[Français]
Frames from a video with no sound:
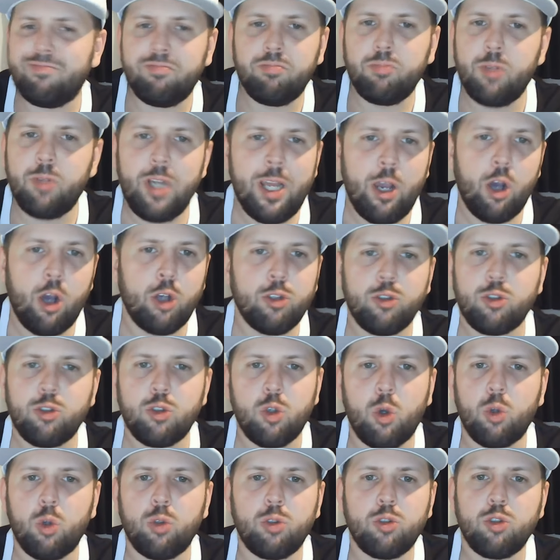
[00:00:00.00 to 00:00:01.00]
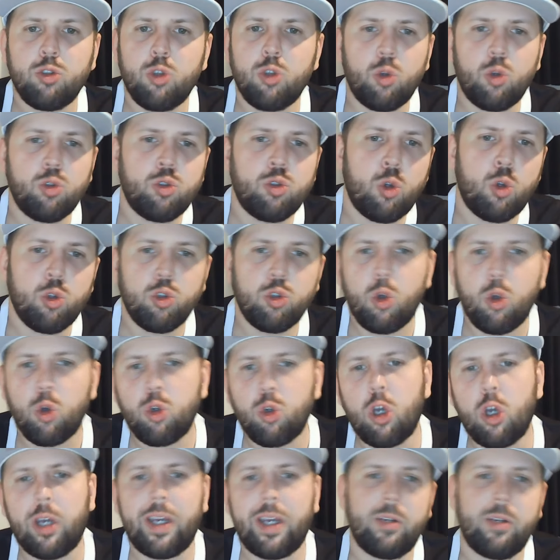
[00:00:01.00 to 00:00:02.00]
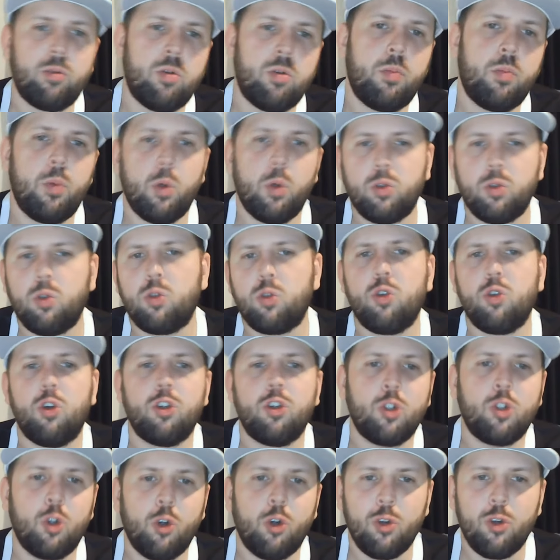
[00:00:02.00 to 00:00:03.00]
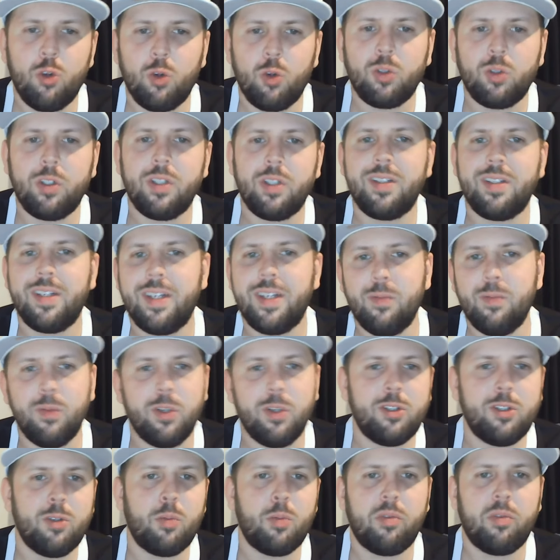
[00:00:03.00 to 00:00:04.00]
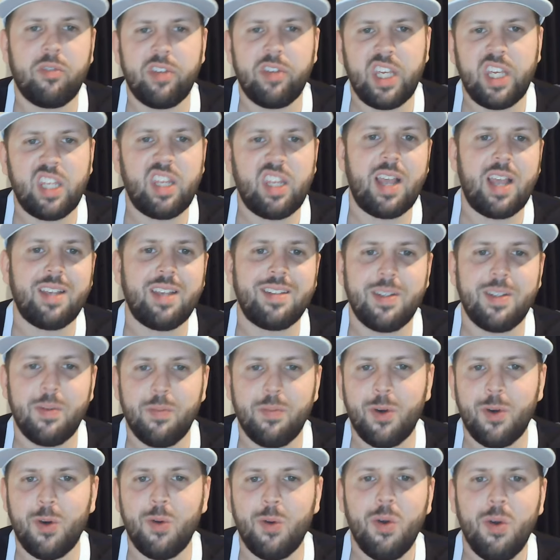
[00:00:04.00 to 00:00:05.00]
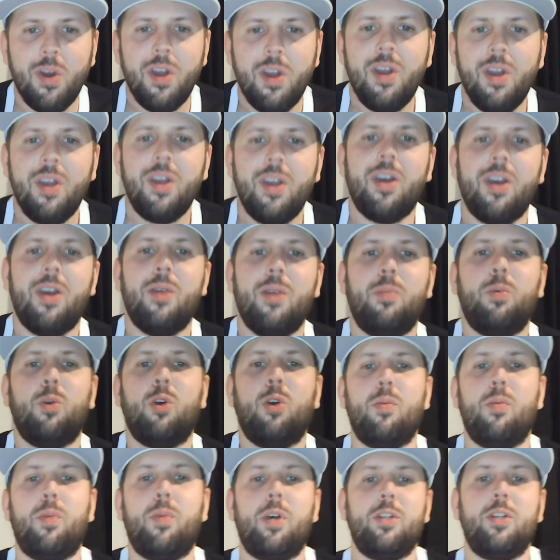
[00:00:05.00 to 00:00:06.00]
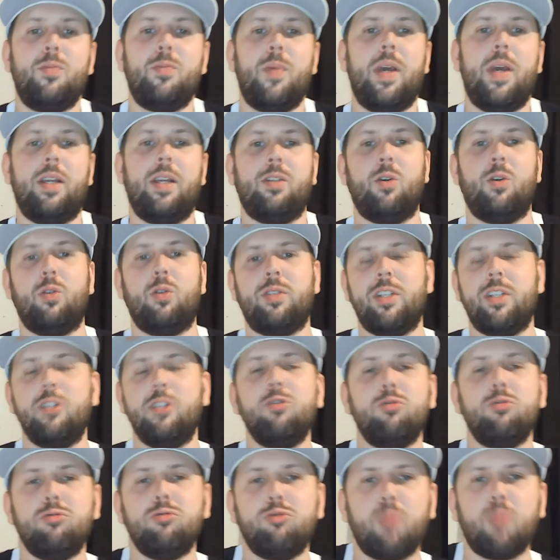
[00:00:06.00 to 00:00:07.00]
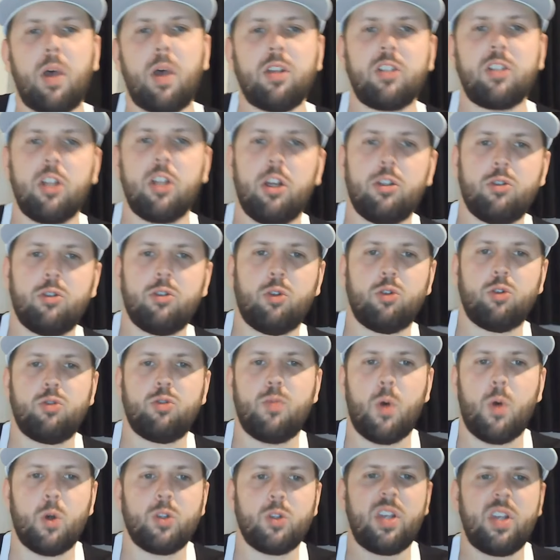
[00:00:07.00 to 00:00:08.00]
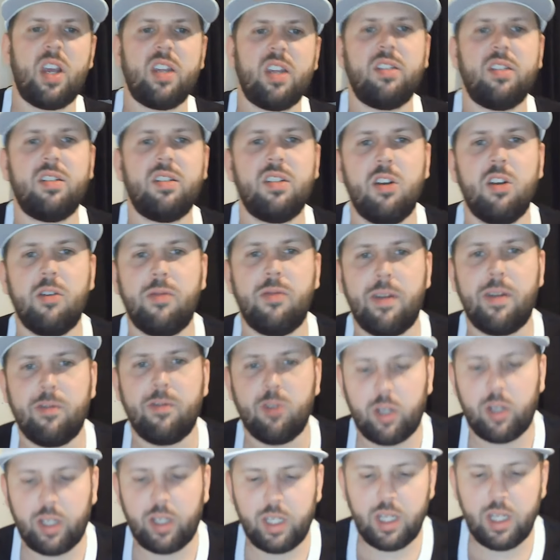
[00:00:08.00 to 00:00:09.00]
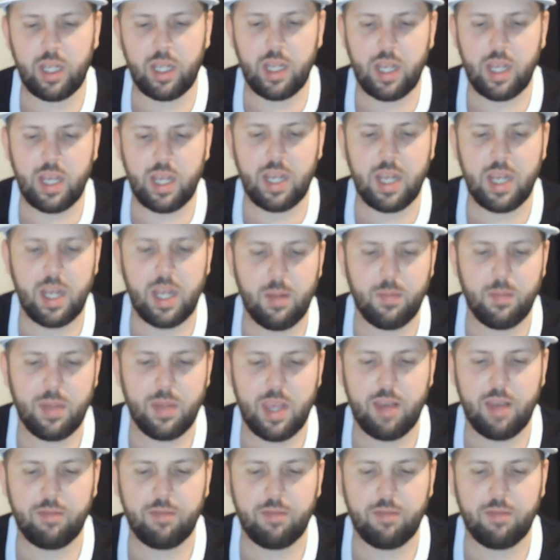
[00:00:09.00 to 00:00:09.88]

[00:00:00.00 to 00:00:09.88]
les odds sont, sont, corrects. Repose sur short notice. Lehman a prouvé qu'il est assez bon euh, pour un prospect. Donc, tu sais, je pense que les odds ont du bon sens ici. Le favori est, bien